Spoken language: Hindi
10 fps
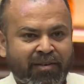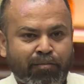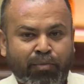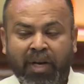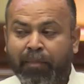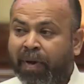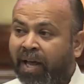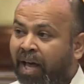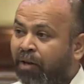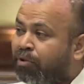बोले
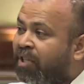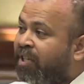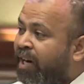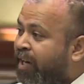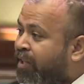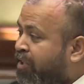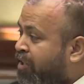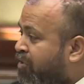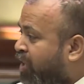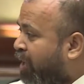पहला उसका चरण है
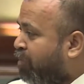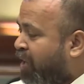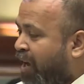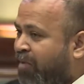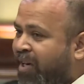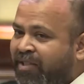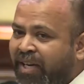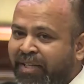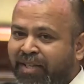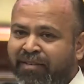तीन चरण में काम करता
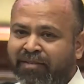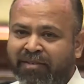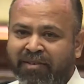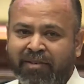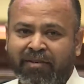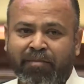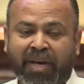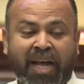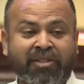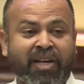है ये
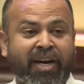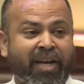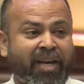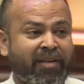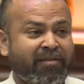पहला चरण है